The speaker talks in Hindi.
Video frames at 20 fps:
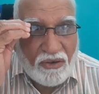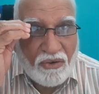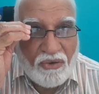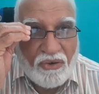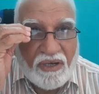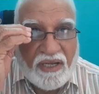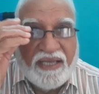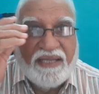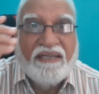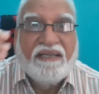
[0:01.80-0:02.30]

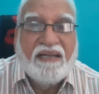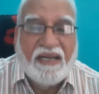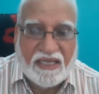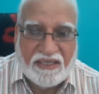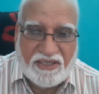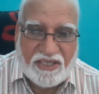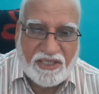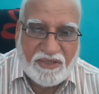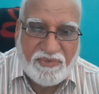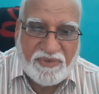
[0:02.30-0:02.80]
ऑनलाइन
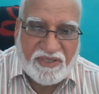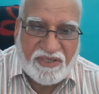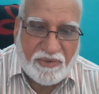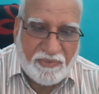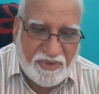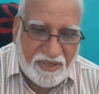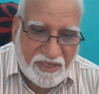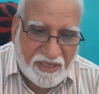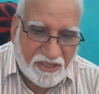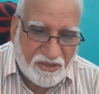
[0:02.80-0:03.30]
क्लासेज में
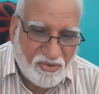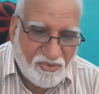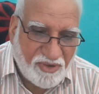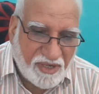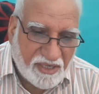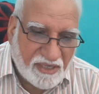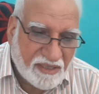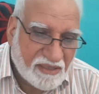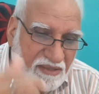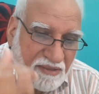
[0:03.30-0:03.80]
सभी का
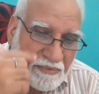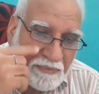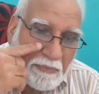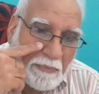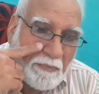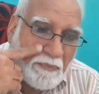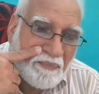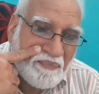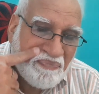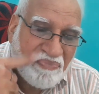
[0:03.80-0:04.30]
स्वागत
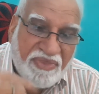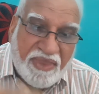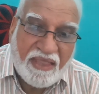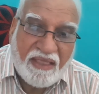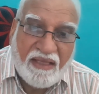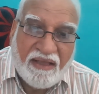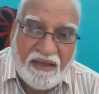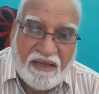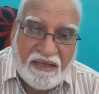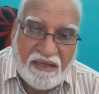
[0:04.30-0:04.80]

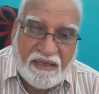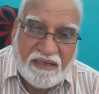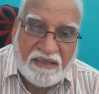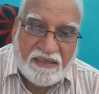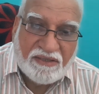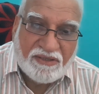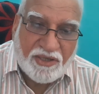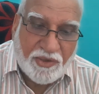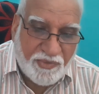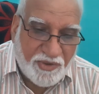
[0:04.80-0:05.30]

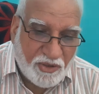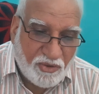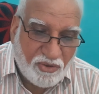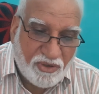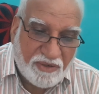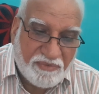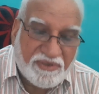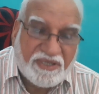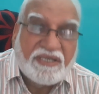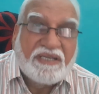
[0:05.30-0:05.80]
सभी को
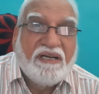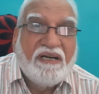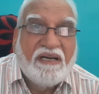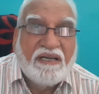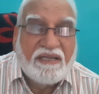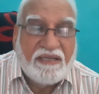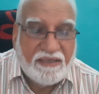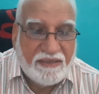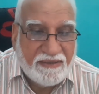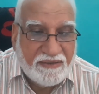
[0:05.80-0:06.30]
नमस्कार